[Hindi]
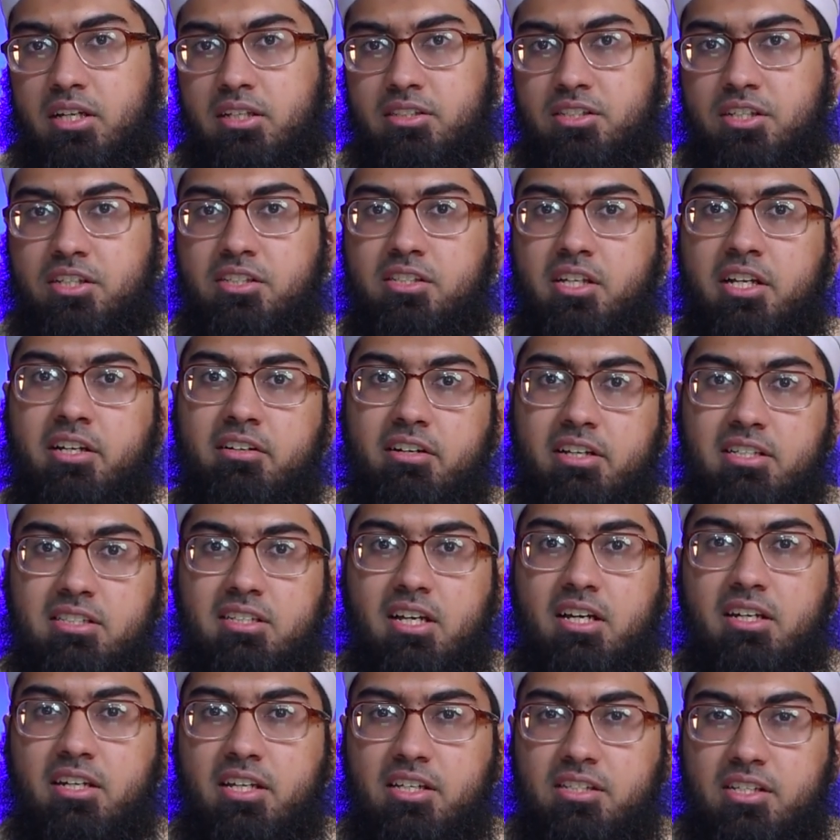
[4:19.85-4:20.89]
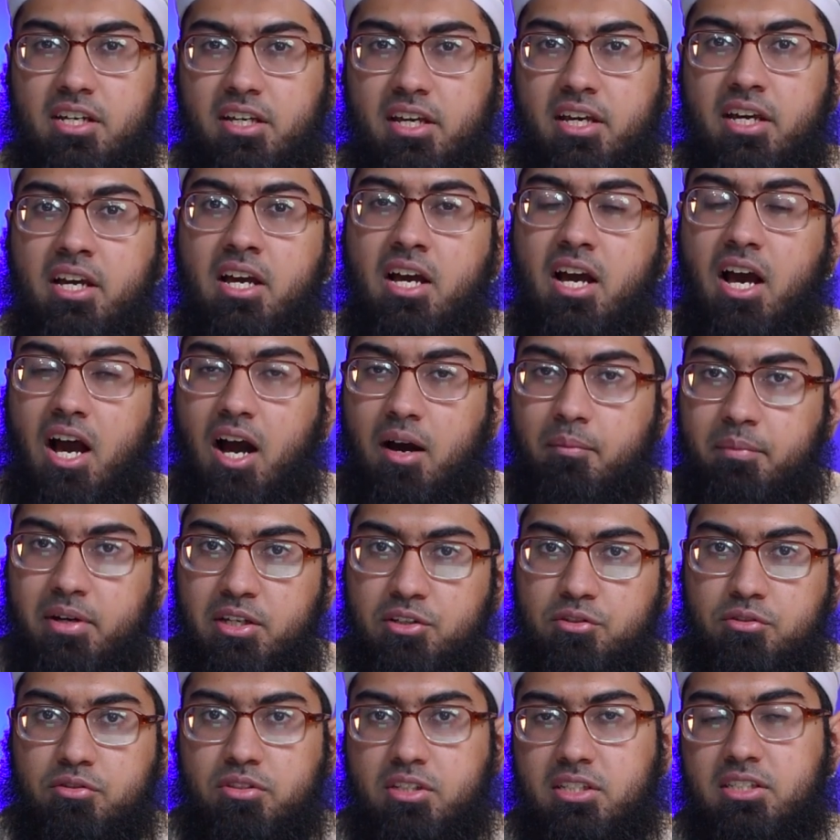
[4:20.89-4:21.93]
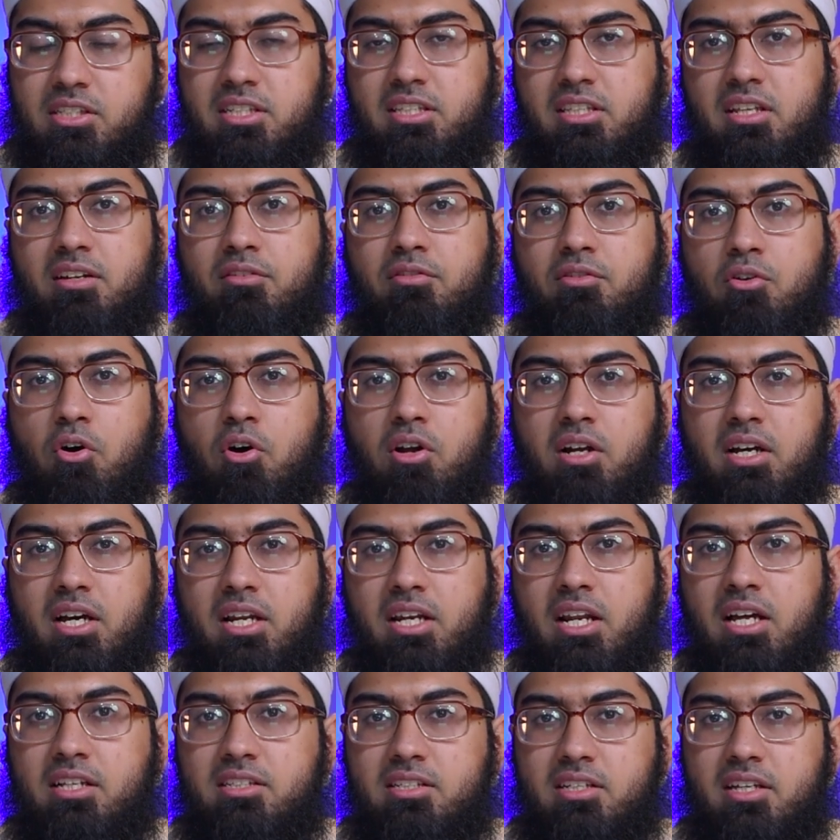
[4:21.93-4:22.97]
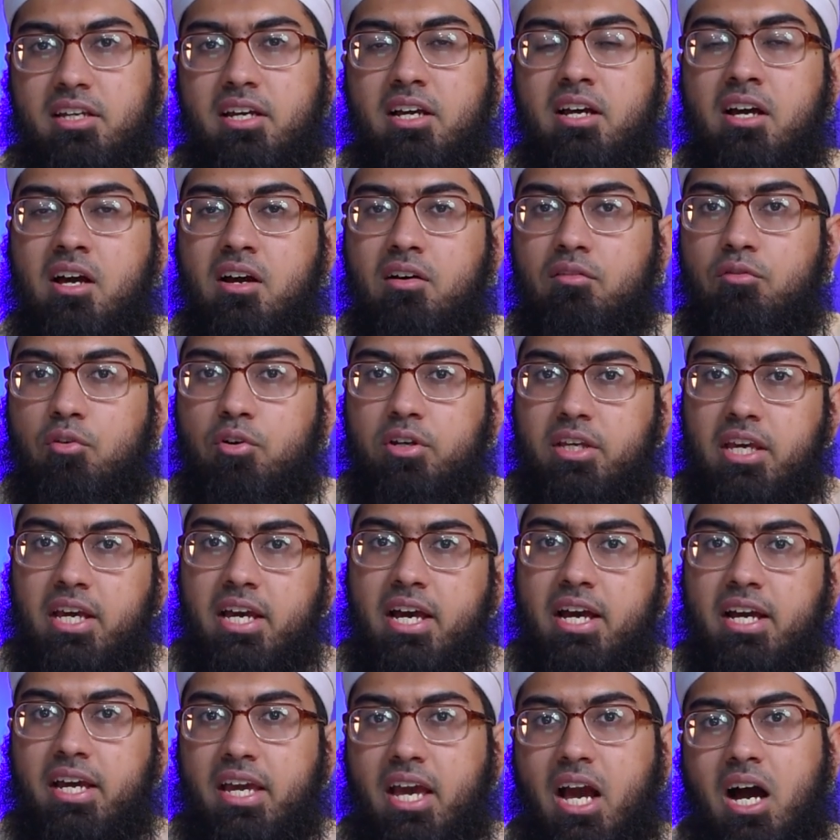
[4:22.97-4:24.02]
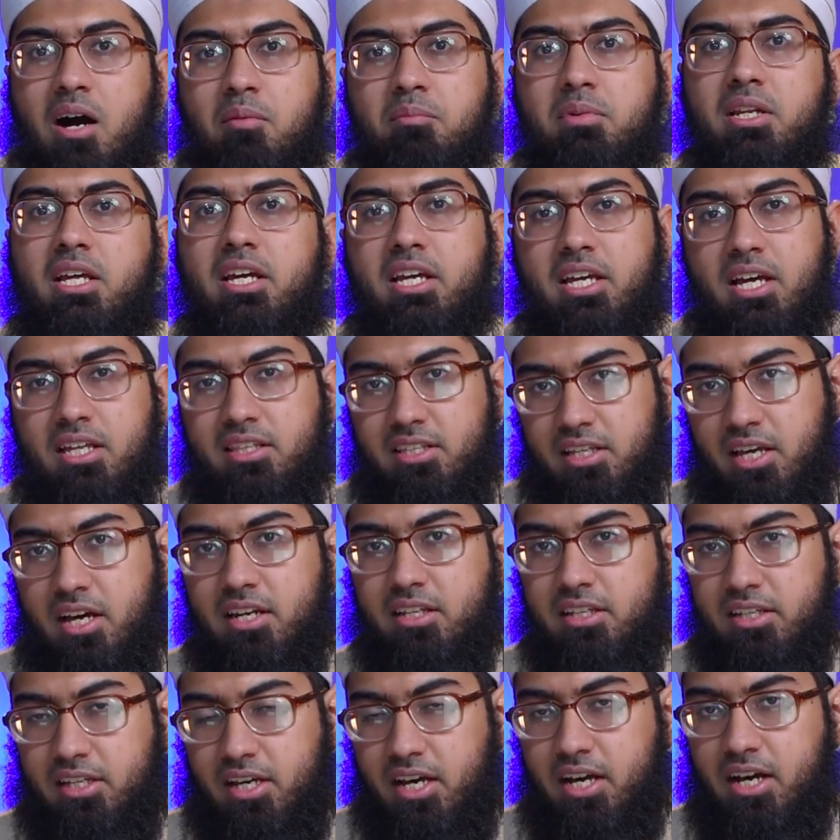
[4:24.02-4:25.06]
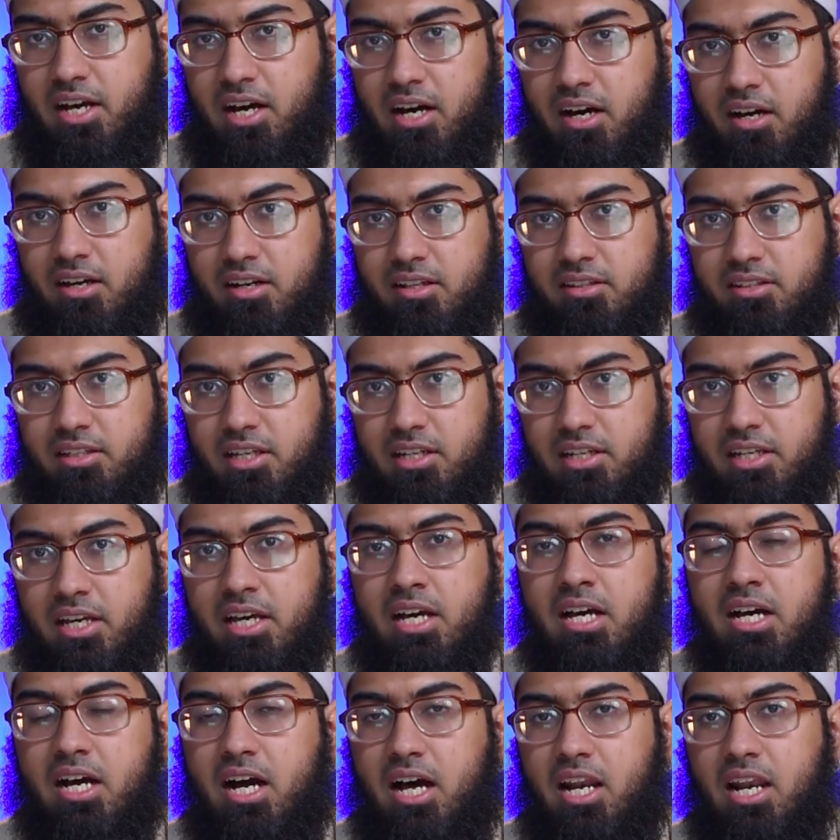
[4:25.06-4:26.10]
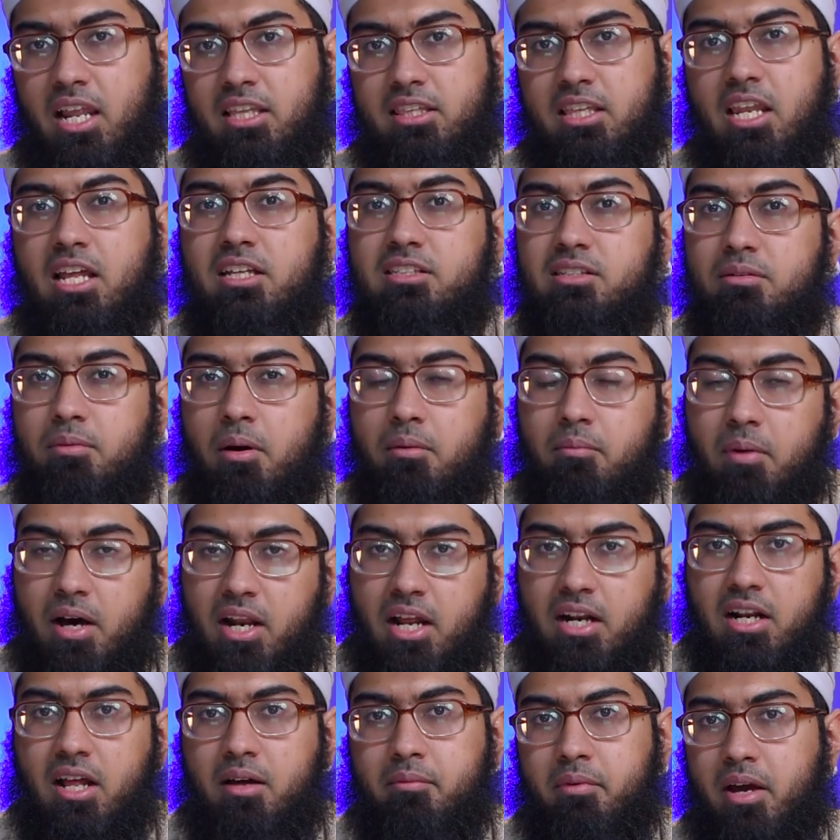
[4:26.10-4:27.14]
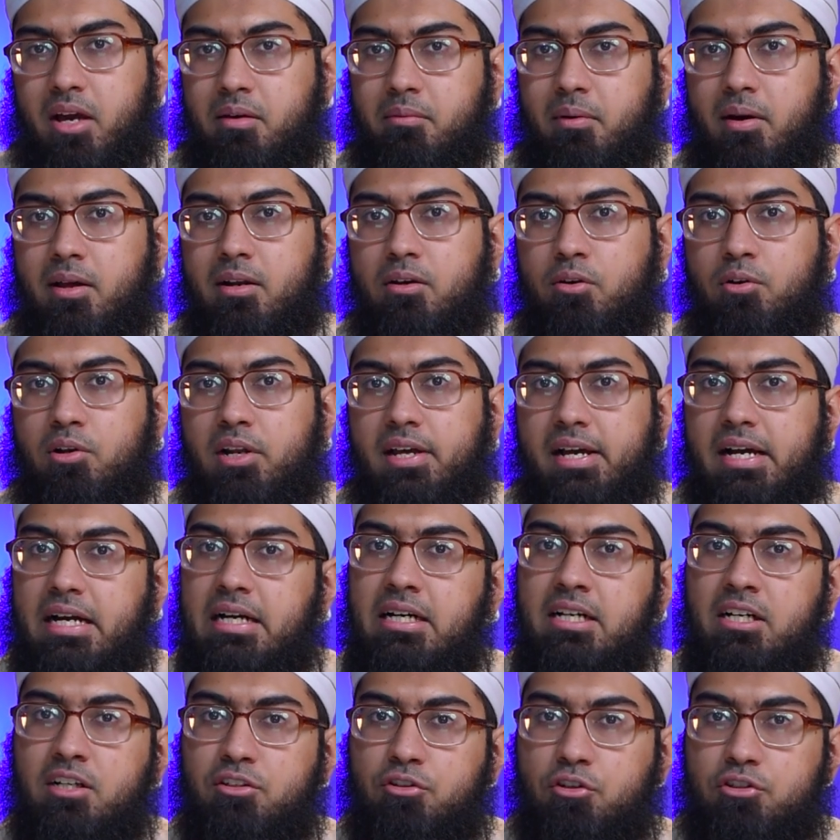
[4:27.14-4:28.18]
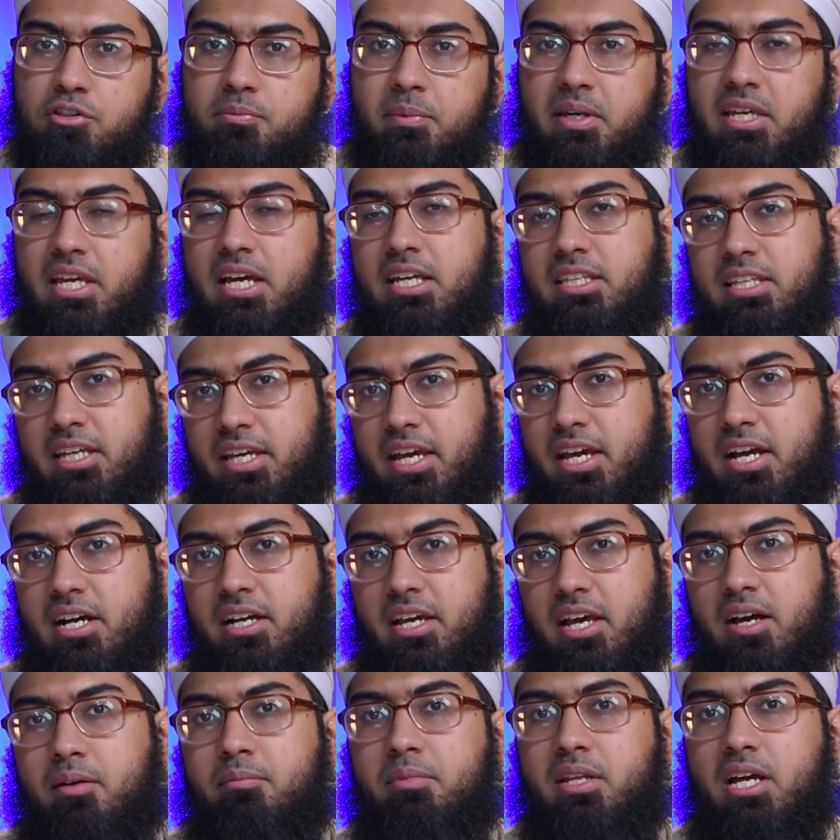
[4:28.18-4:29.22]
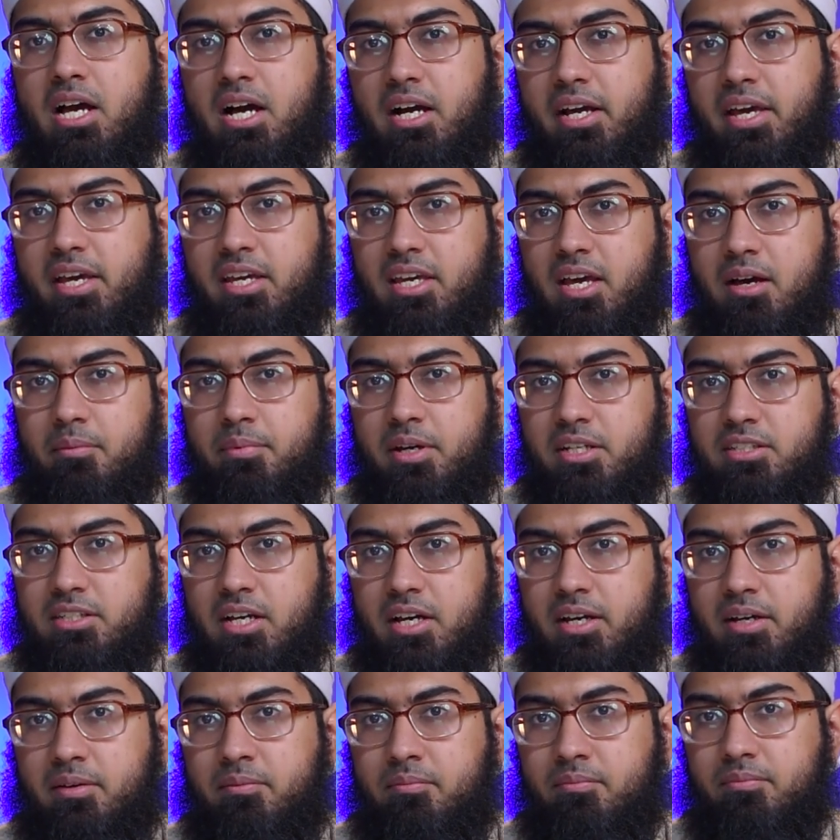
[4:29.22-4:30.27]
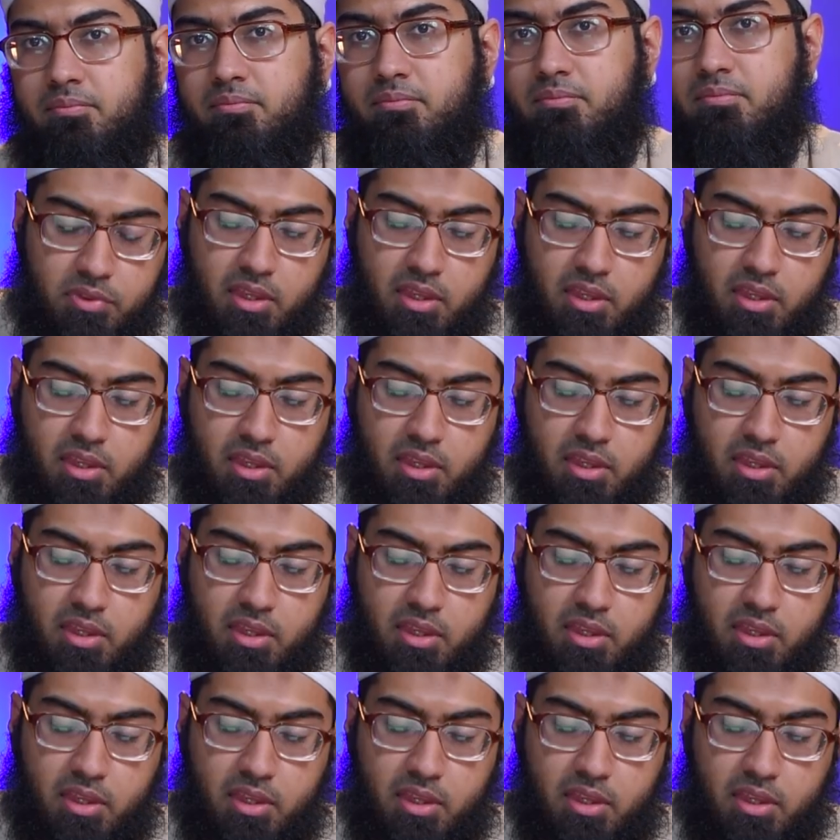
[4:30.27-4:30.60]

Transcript: चीज़ इंटरेस्ट करनी चाहिए हमें जो चीज़ की तरफ गौर करना चाहिए वो ये है कि हमने क्या तैयार किया है आखिरत के लिए अल्लाह ताला जब हमारा नामा अमाल खोलेगा तो उसमें क्या देखेगा कि हमने आगे क्या भेजा है